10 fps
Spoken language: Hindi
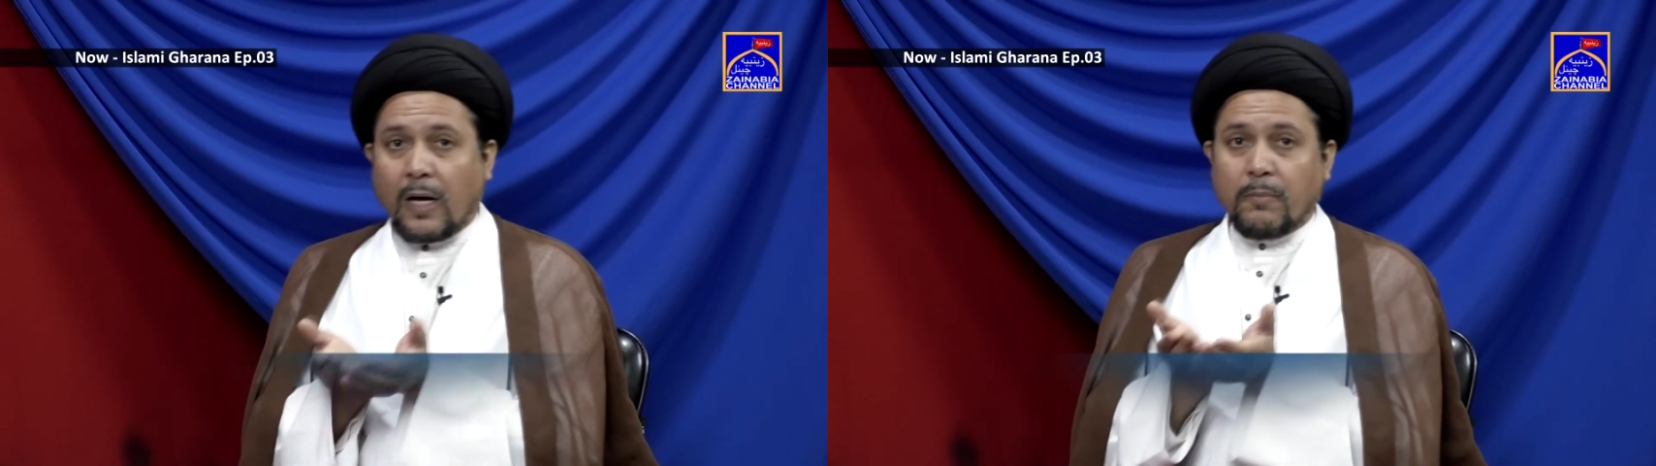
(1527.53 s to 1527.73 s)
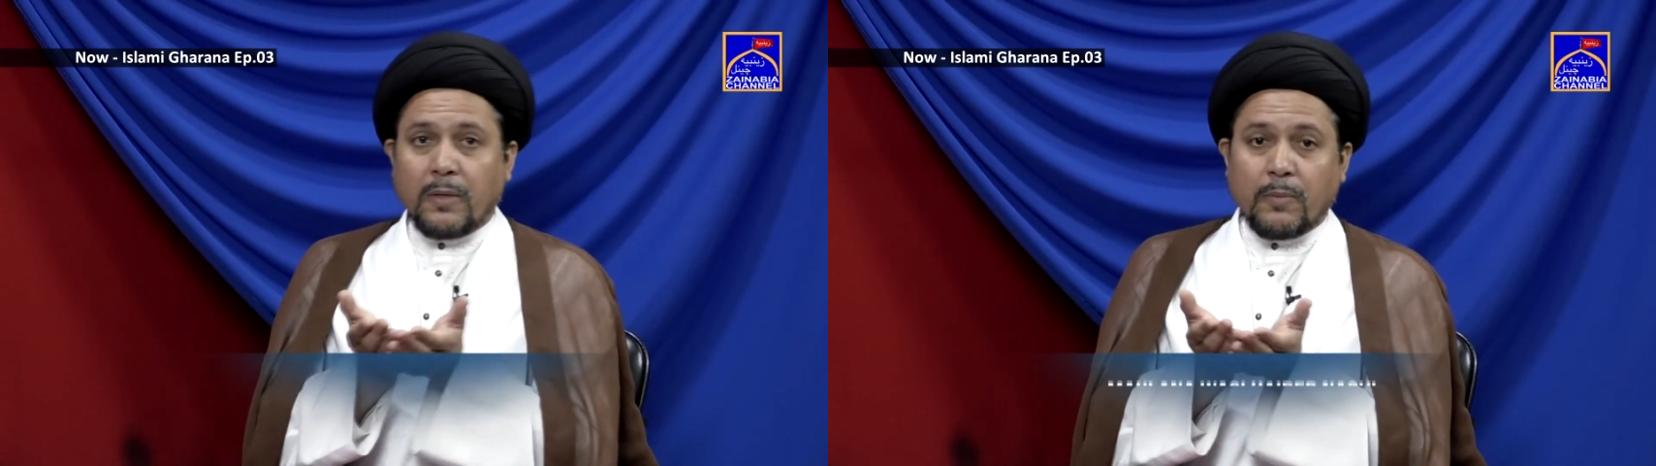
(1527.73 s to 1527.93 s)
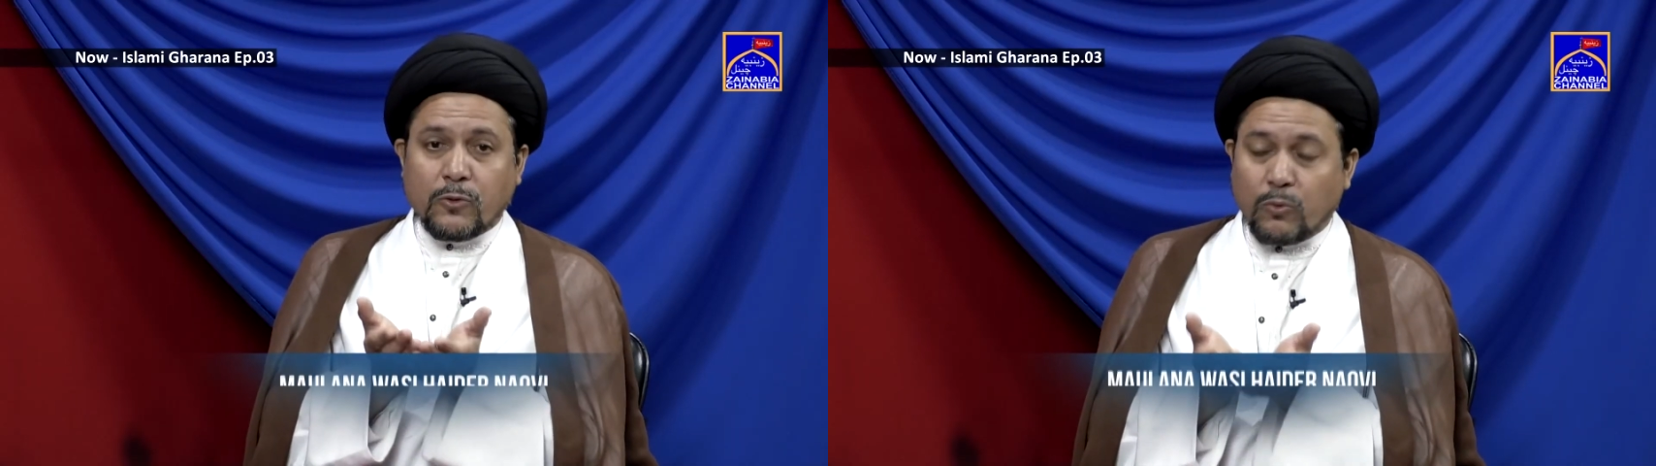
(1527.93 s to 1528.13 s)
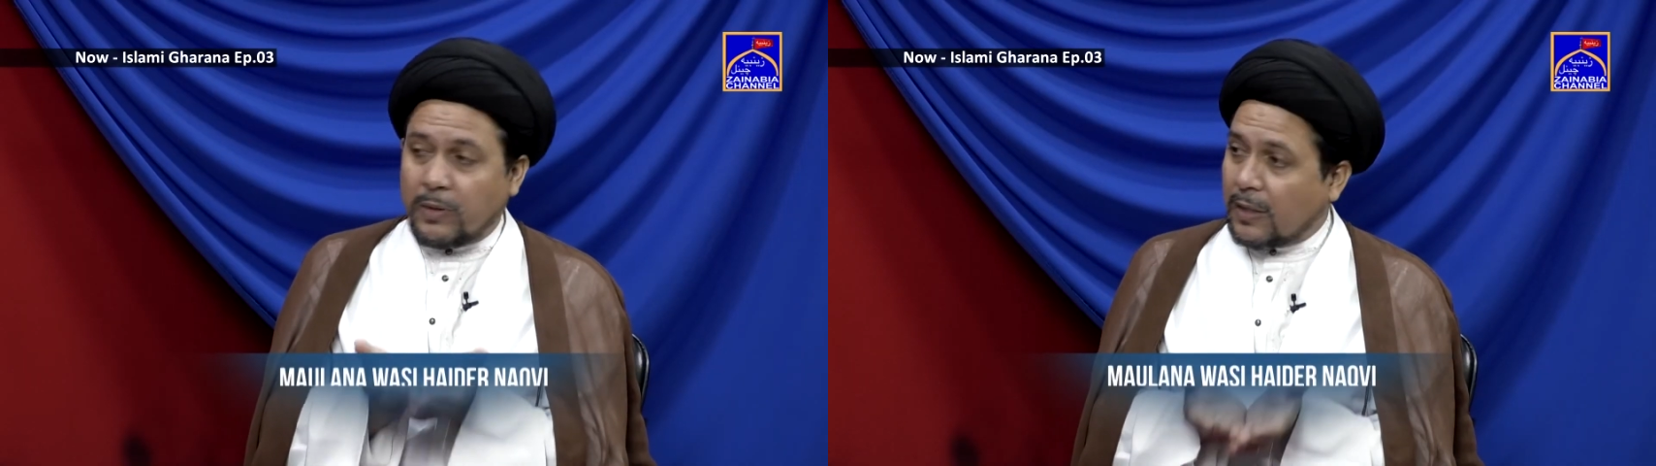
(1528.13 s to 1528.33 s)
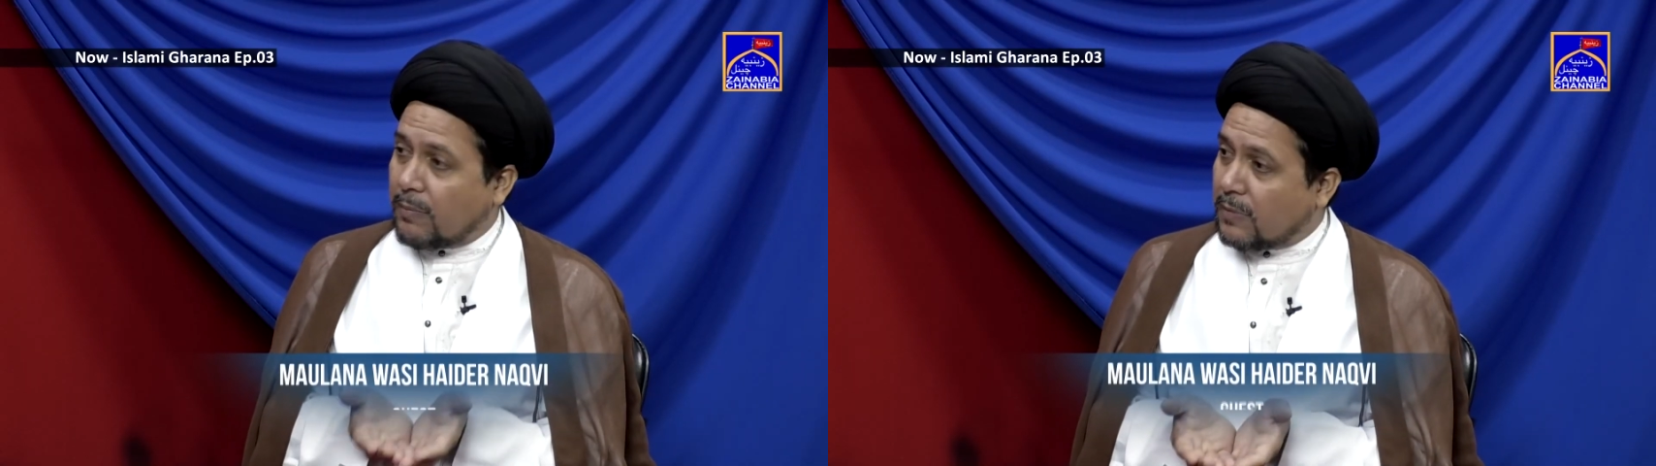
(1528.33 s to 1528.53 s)
आइम
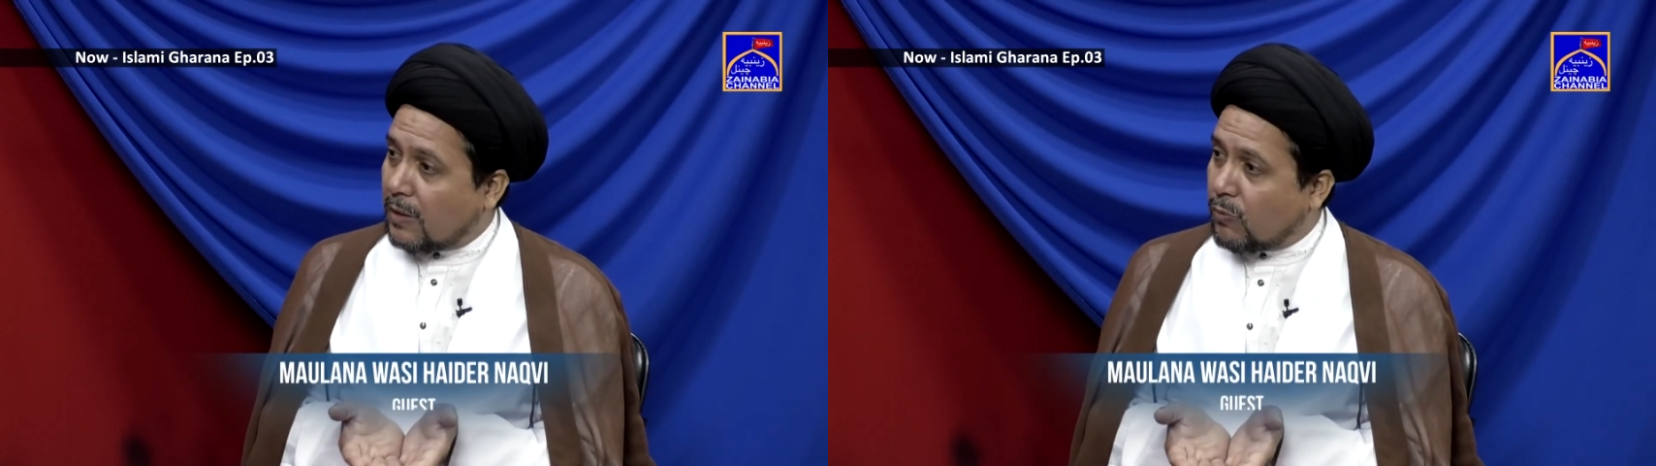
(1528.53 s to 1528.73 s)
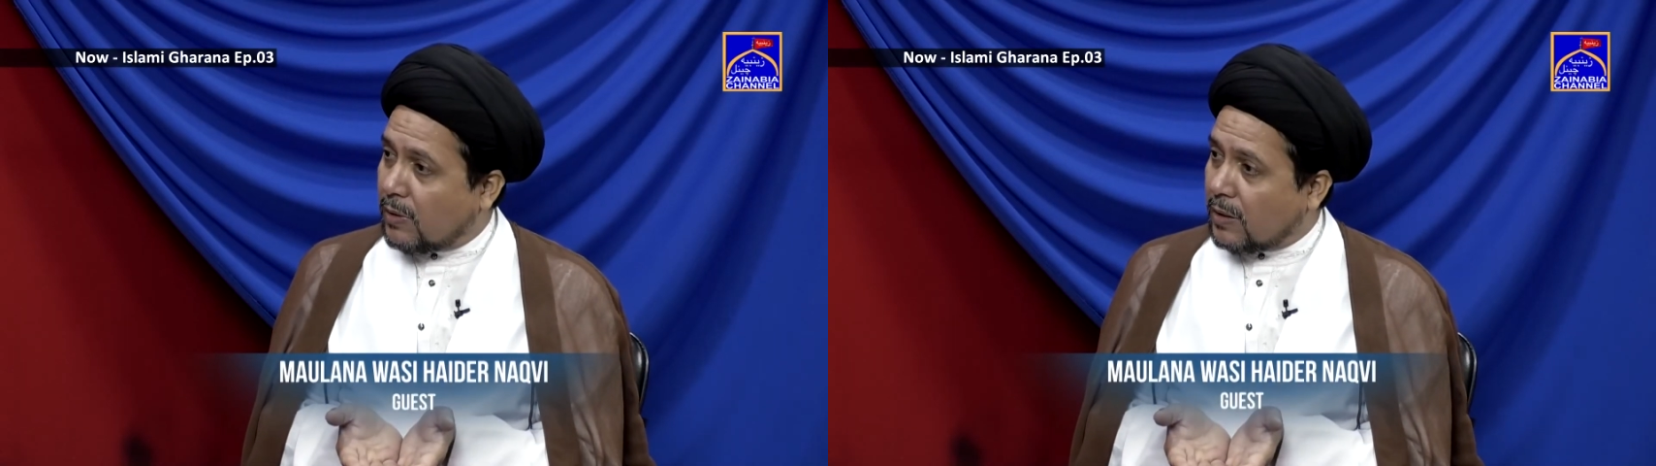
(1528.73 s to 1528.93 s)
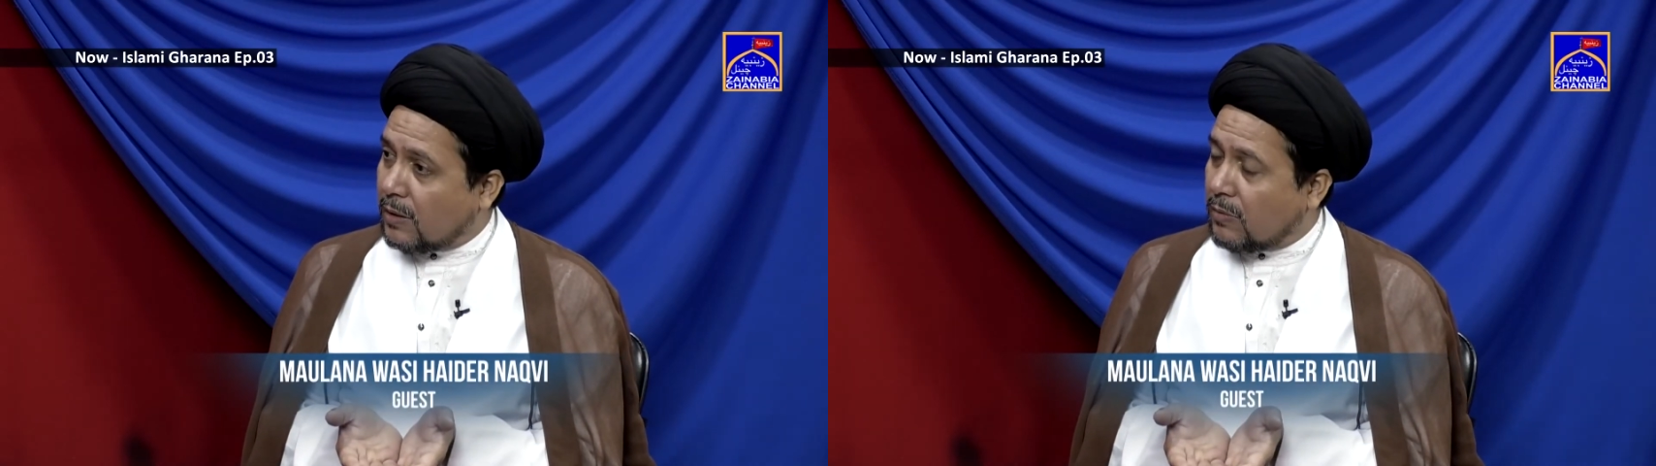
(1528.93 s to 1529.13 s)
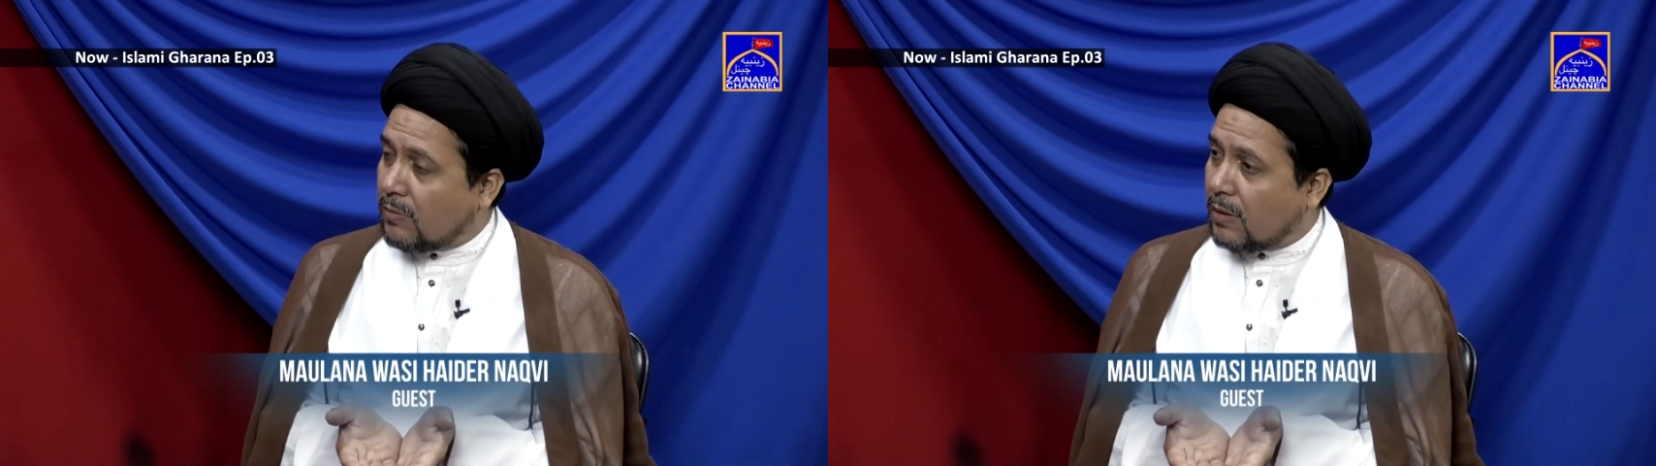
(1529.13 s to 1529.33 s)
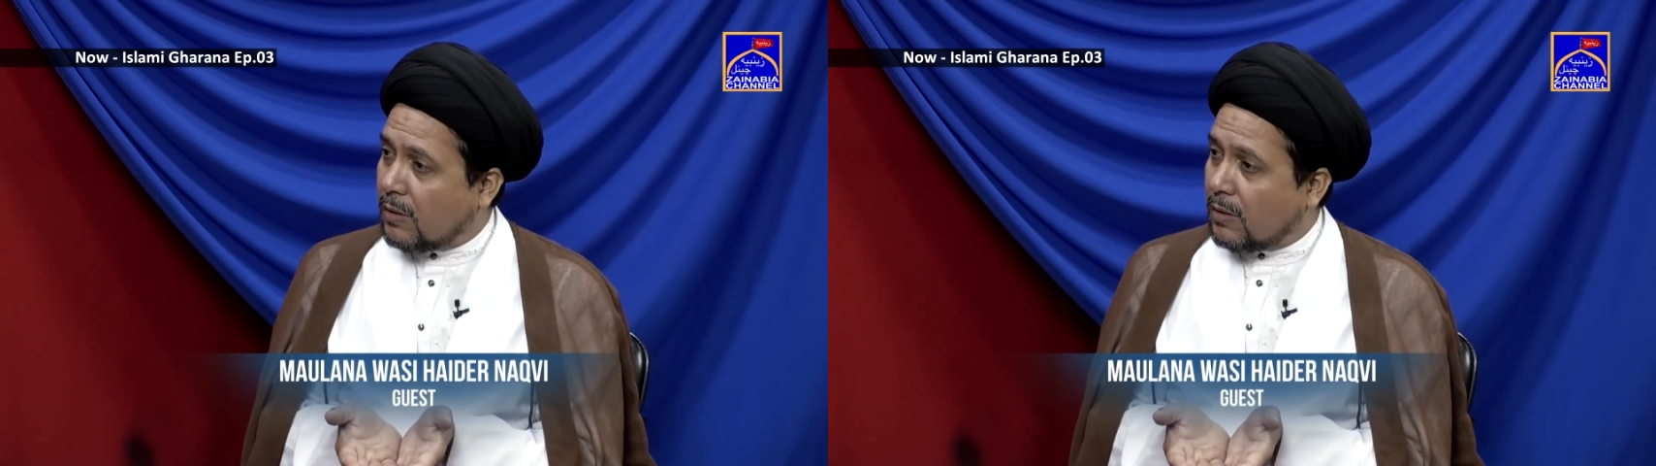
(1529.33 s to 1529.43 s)
मासूमिन का इम्तहान हुआ कि नहीं हुआ